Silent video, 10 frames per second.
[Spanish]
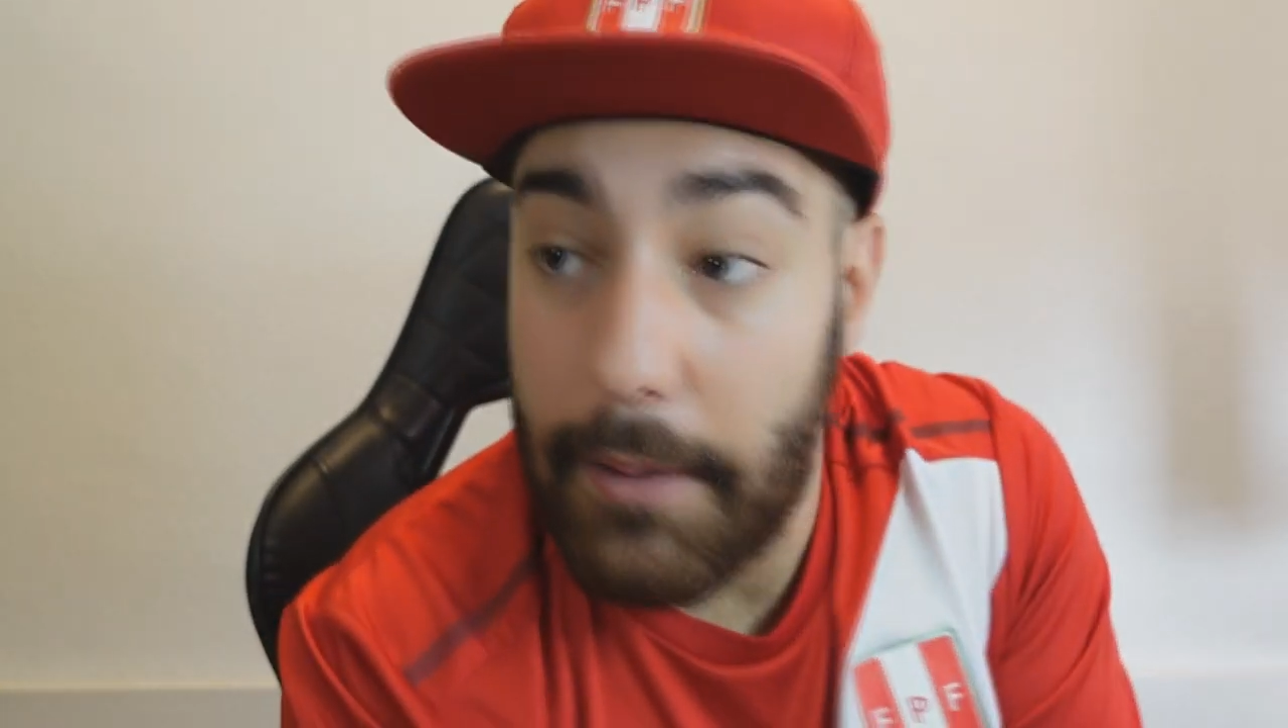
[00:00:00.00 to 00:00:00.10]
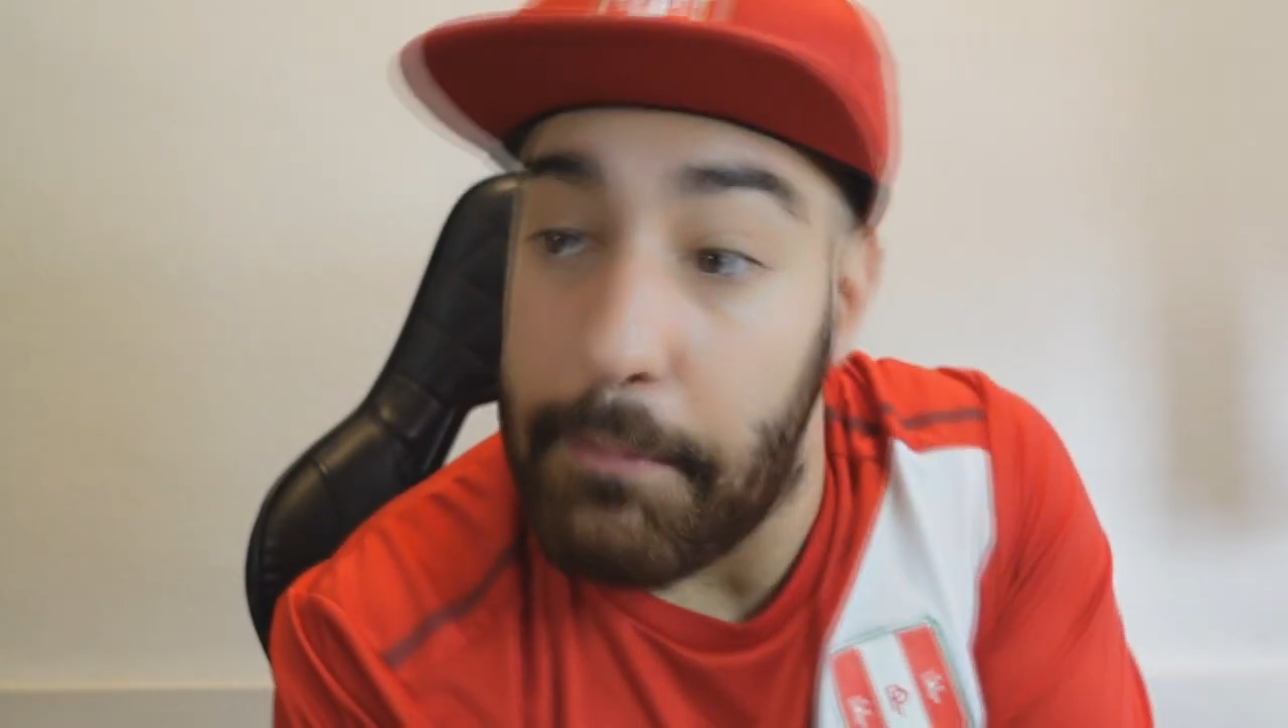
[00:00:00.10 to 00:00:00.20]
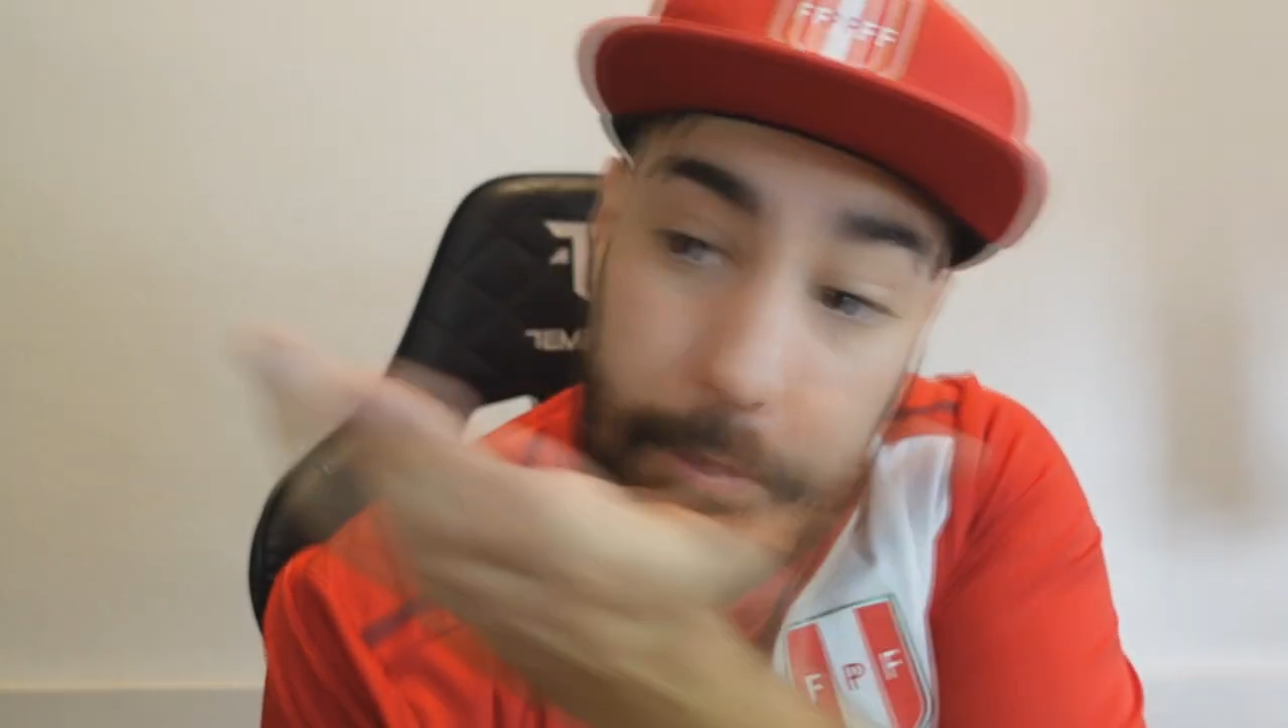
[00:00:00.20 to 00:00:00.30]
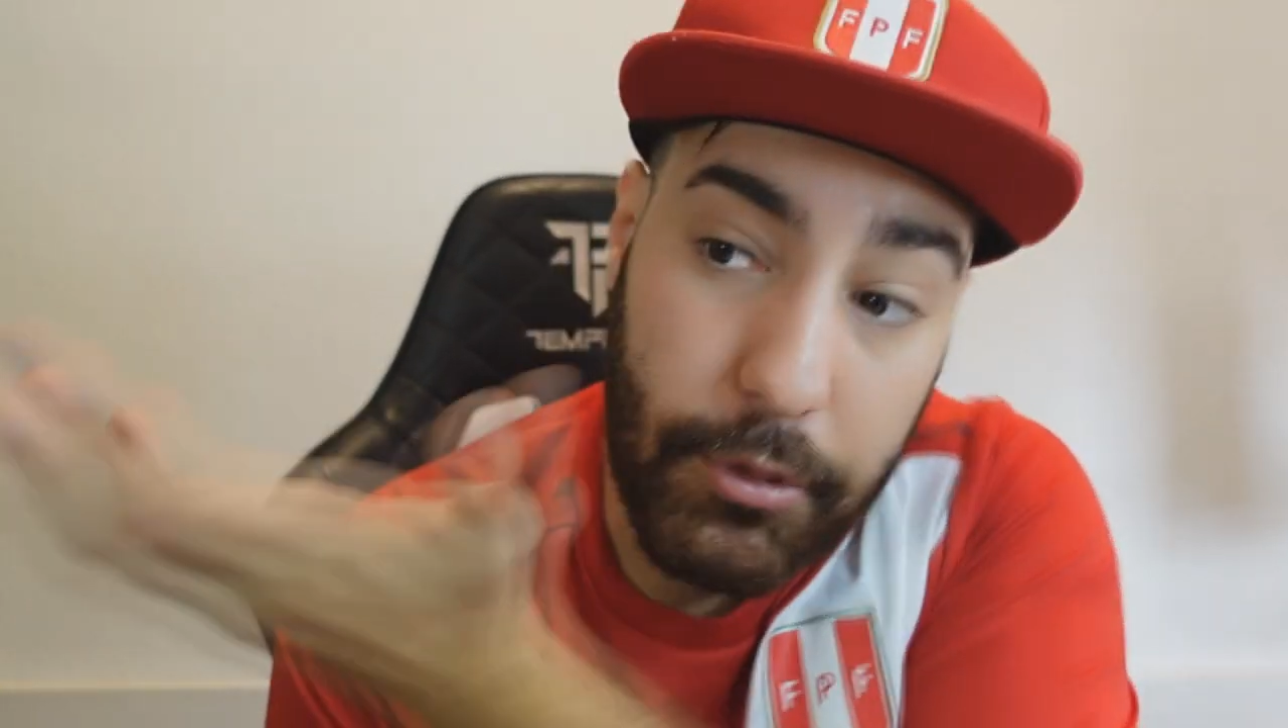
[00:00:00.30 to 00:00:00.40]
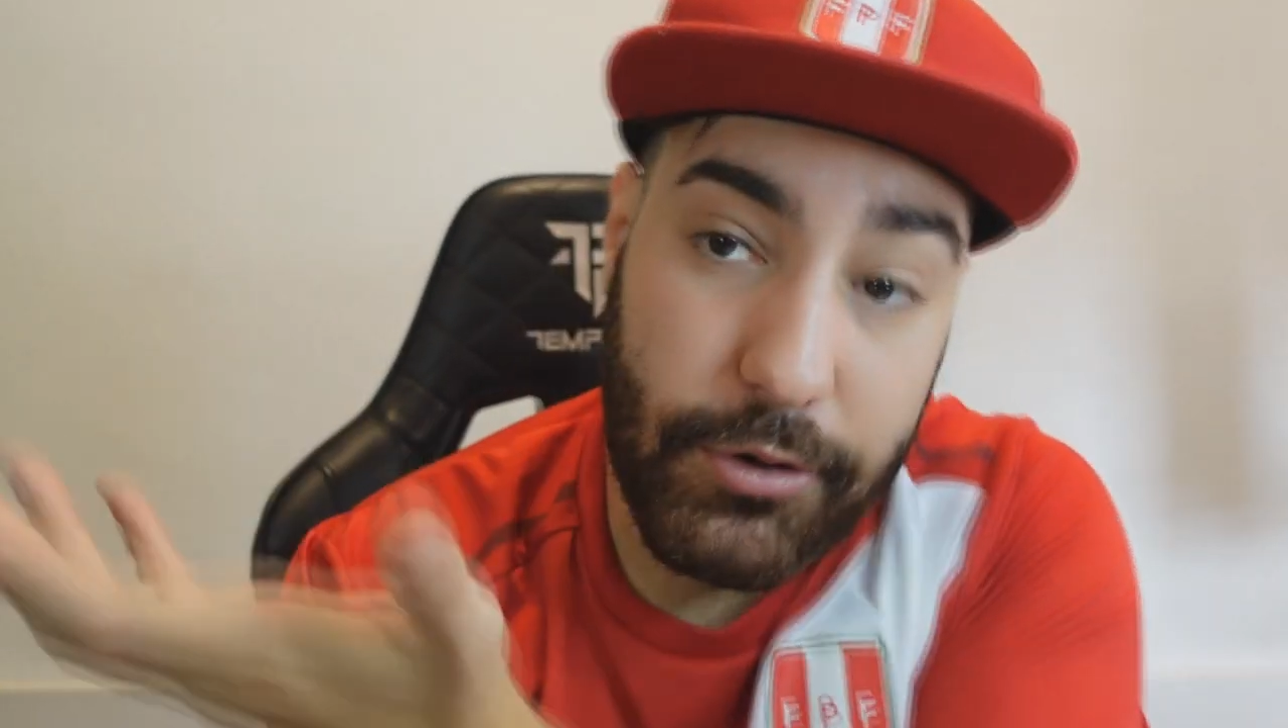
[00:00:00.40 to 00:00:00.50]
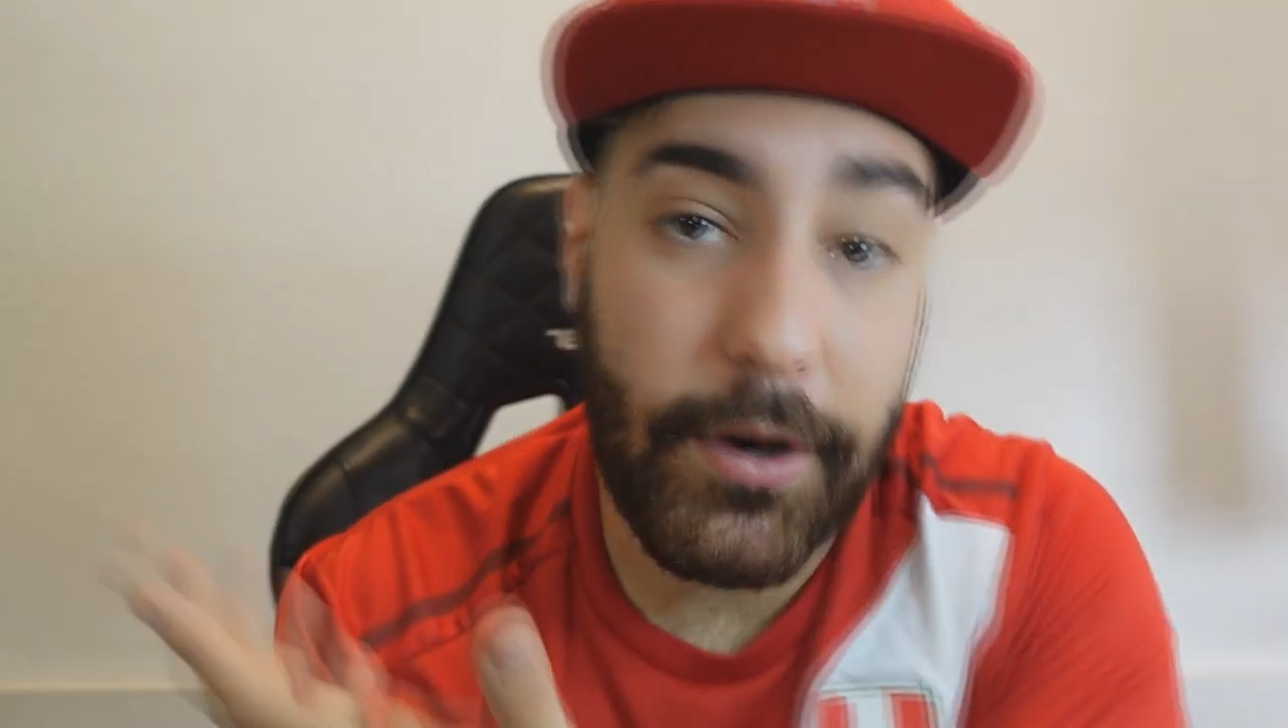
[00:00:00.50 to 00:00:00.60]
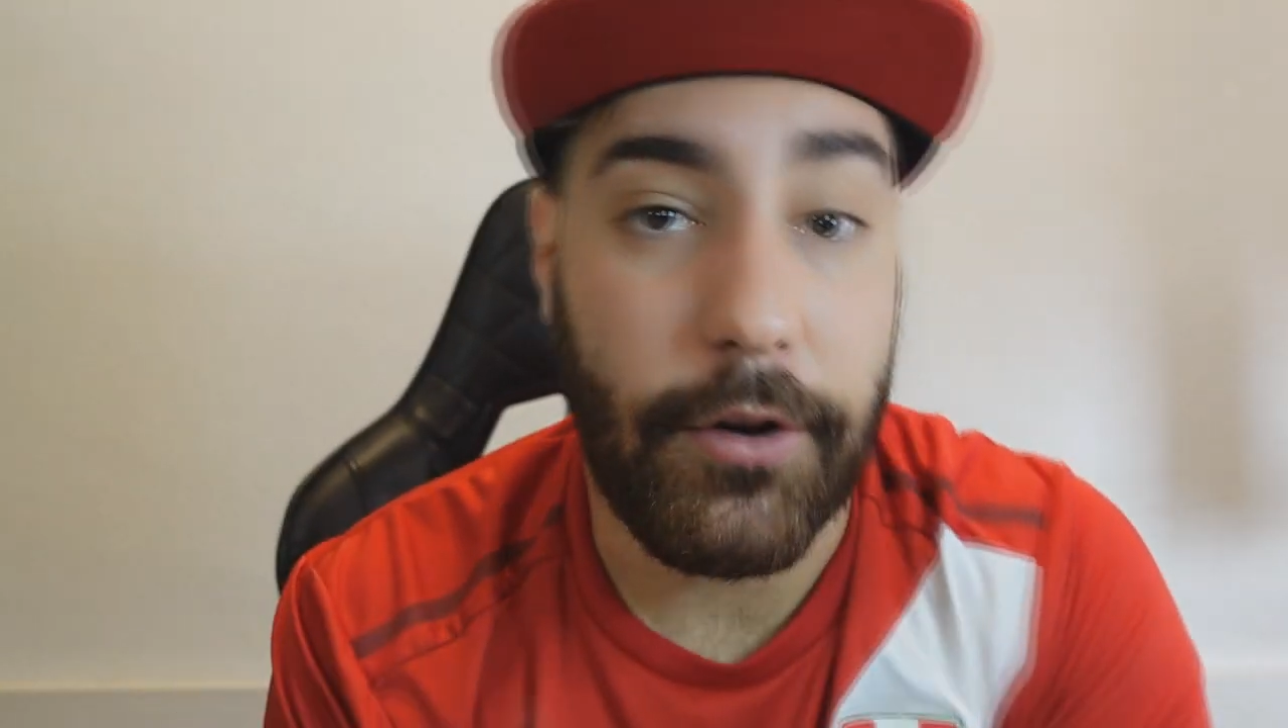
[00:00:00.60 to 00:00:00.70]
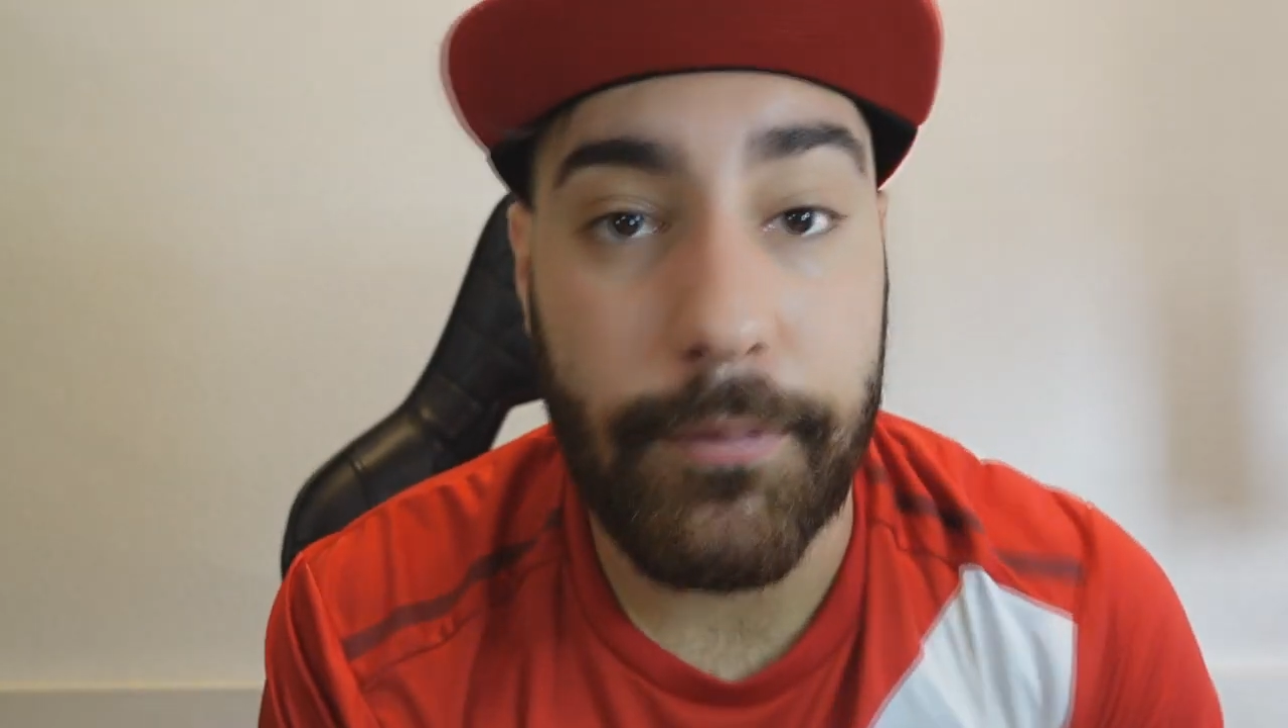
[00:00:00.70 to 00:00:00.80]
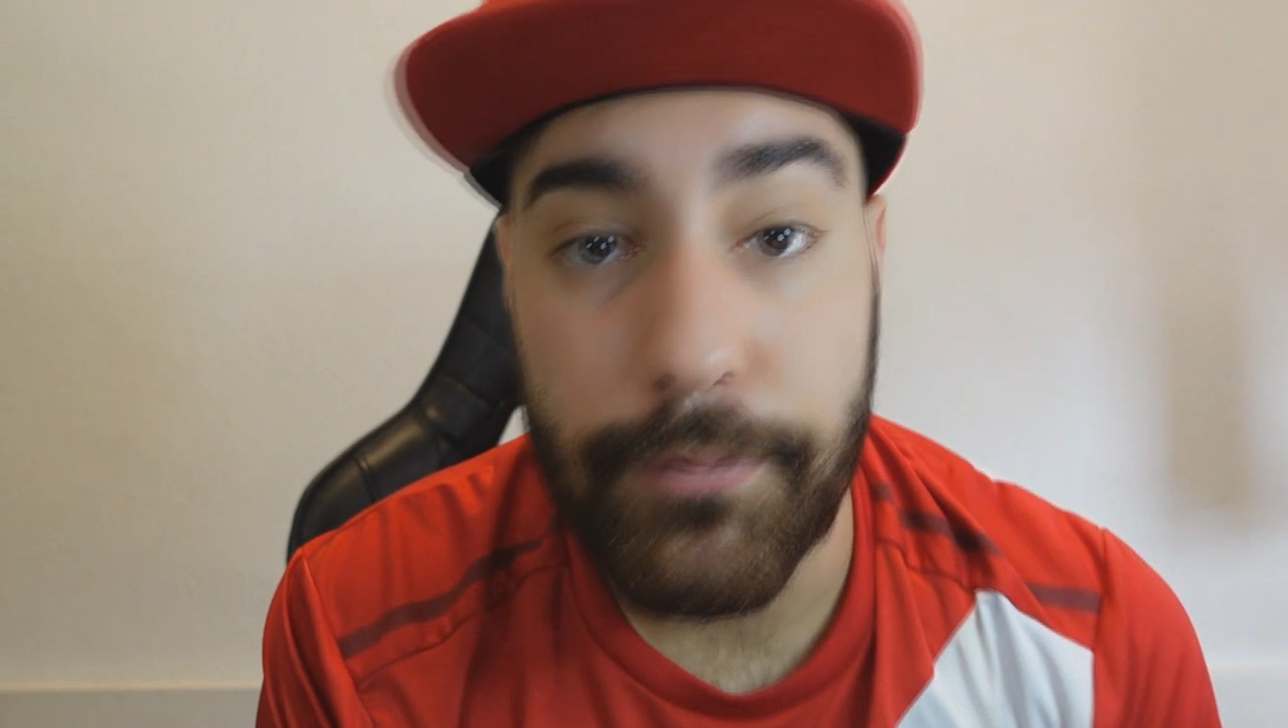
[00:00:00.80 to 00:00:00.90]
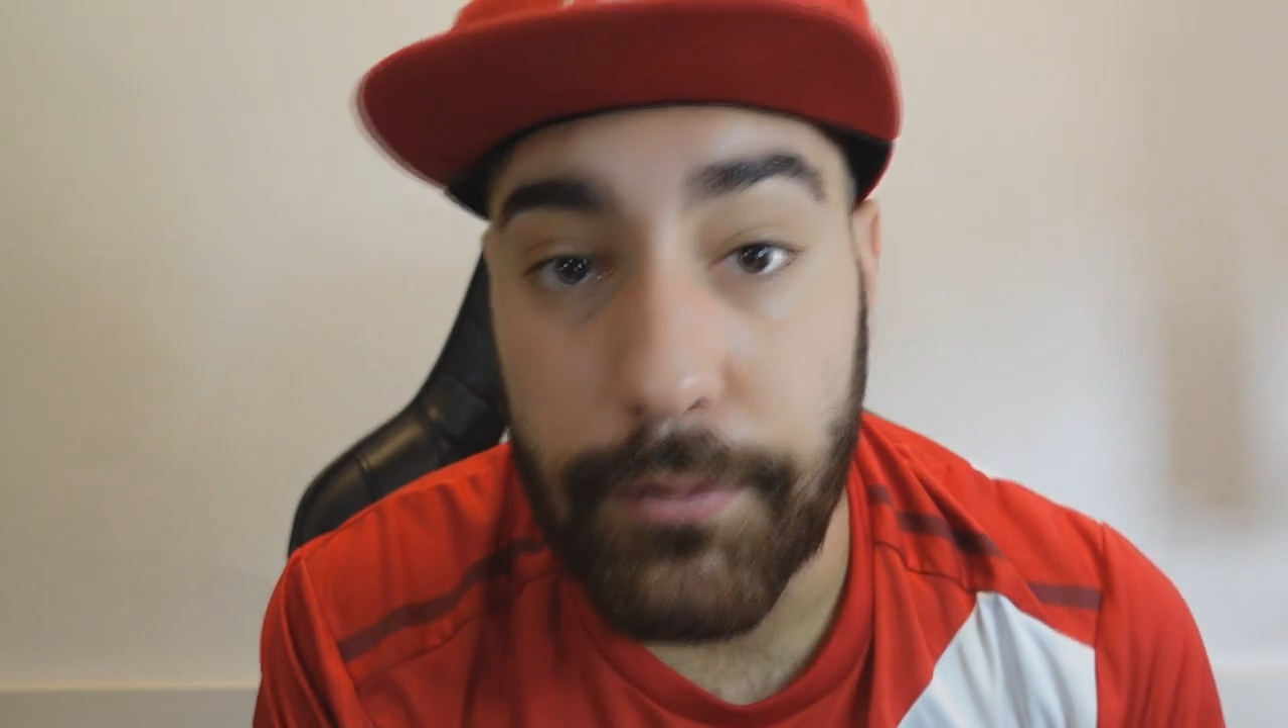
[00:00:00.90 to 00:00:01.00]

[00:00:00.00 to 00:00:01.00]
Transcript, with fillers: a, pues bueno,